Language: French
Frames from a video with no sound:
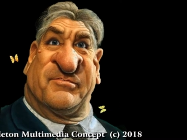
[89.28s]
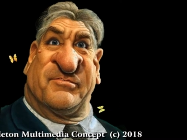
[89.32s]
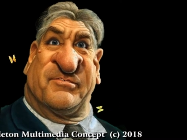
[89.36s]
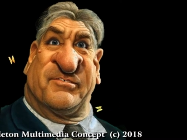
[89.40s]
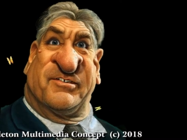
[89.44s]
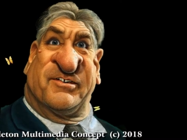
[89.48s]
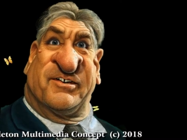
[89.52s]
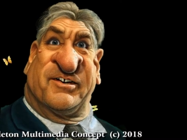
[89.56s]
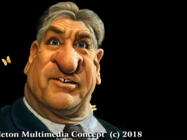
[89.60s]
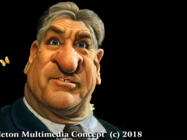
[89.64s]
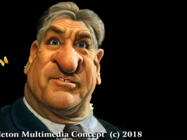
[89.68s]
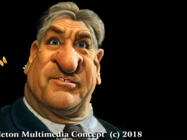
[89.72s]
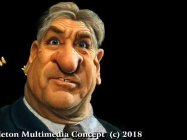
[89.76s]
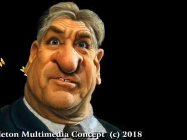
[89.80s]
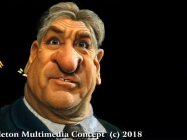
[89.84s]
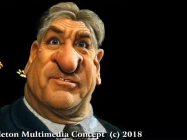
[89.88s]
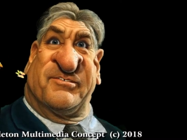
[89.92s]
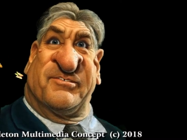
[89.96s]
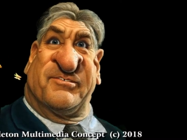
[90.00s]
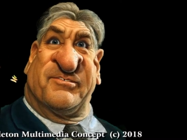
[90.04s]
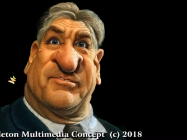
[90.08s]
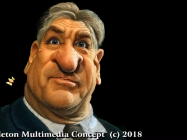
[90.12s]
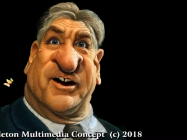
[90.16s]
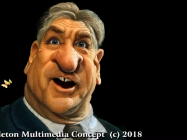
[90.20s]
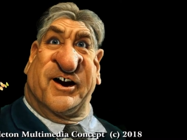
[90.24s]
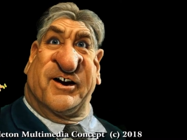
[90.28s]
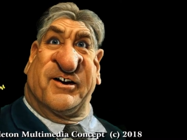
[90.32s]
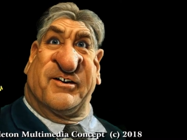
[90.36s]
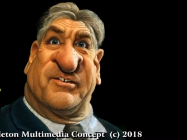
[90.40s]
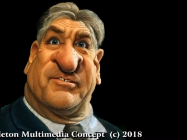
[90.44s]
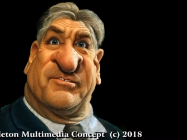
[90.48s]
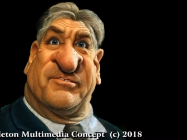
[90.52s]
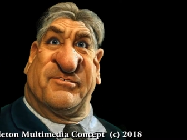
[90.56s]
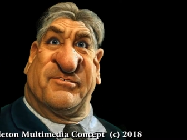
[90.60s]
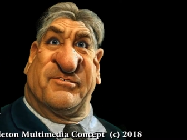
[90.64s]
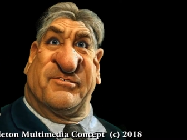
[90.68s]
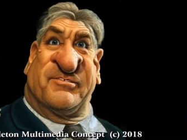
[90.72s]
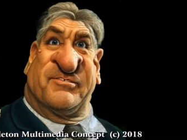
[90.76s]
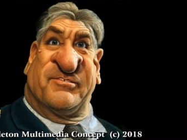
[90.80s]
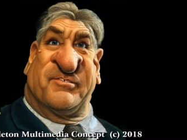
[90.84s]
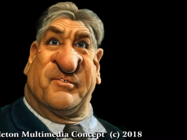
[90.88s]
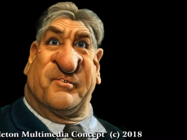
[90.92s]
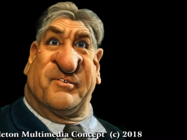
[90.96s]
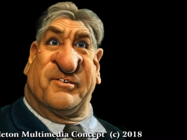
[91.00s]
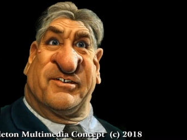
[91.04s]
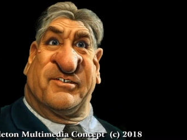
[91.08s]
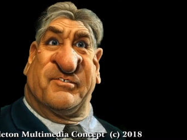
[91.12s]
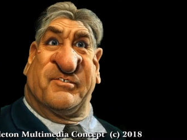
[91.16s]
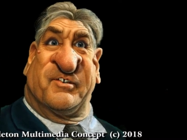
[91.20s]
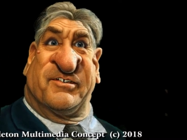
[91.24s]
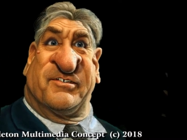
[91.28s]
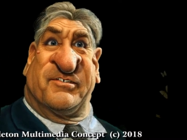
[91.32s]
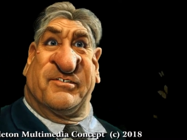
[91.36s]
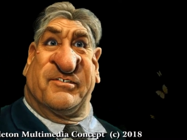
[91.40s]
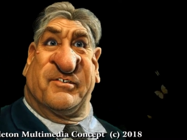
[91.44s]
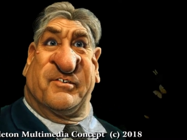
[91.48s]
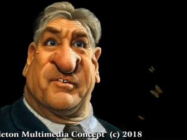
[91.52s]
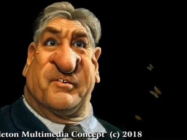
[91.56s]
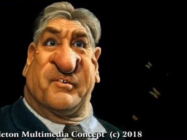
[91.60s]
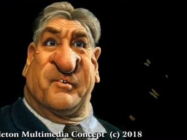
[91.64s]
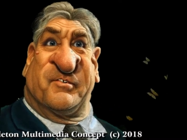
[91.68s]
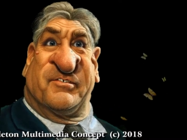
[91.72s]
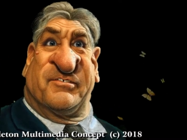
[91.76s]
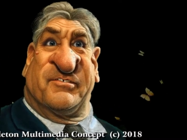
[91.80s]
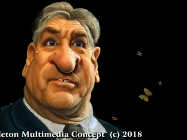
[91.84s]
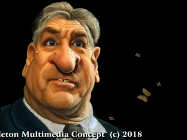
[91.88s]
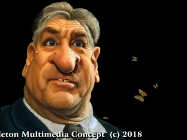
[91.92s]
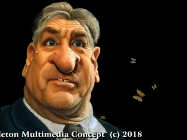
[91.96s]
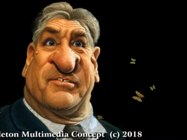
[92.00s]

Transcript: Raison du départ, voir question 6.